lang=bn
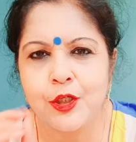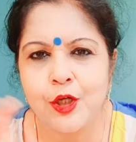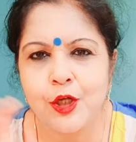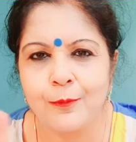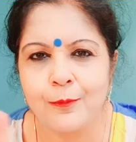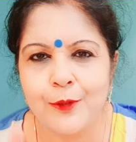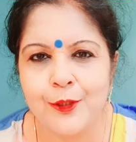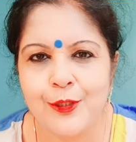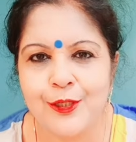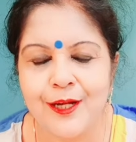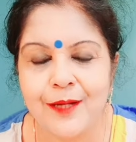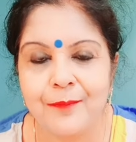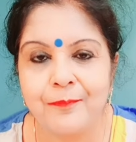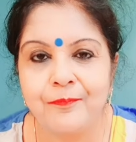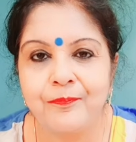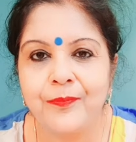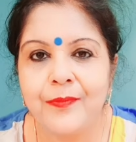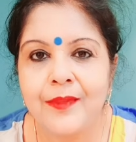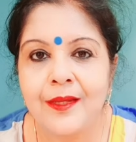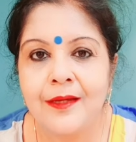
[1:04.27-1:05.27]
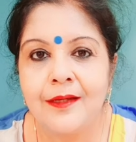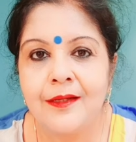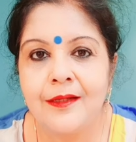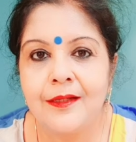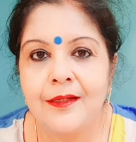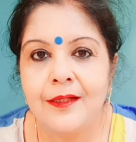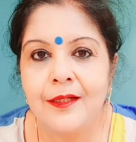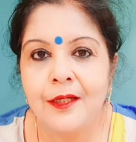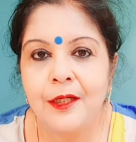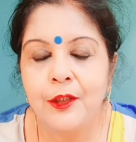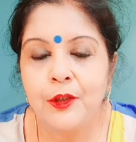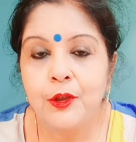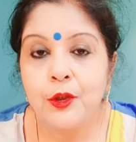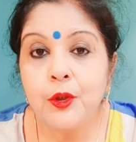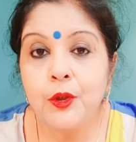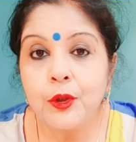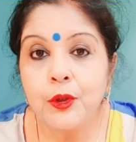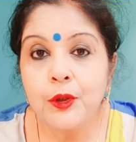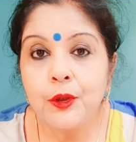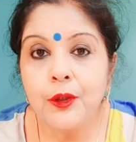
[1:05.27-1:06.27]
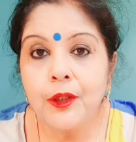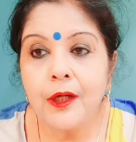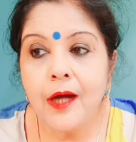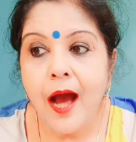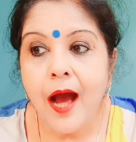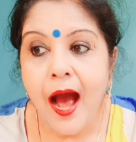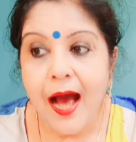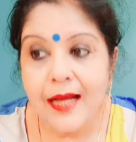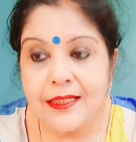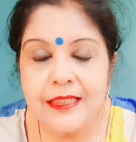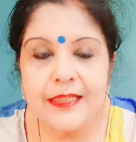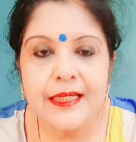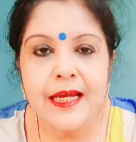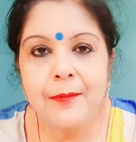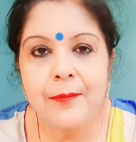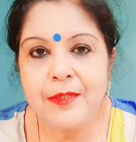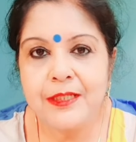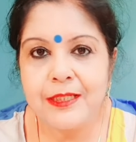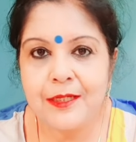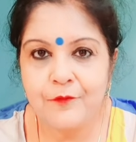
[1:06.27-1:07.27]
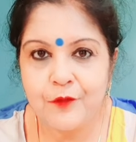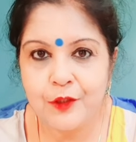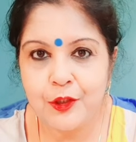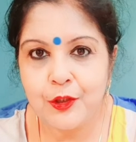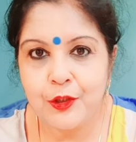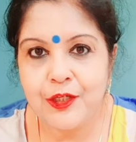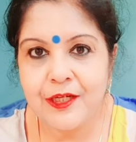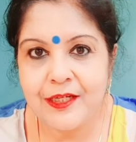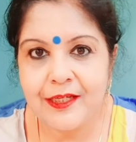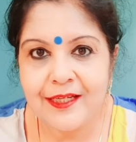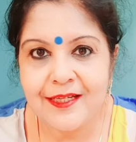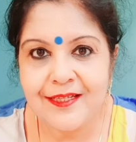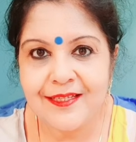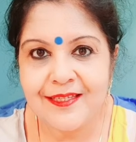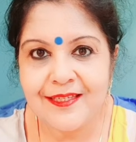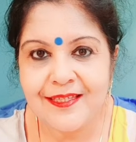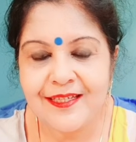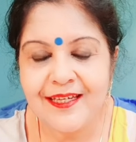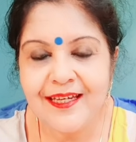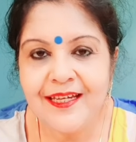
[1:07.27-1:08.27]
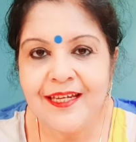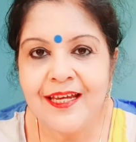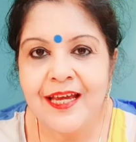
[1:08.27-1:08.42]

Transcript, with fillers: সমস্যা তো আজকে আমি যে ভিডিওটা নিয়ে এসেছি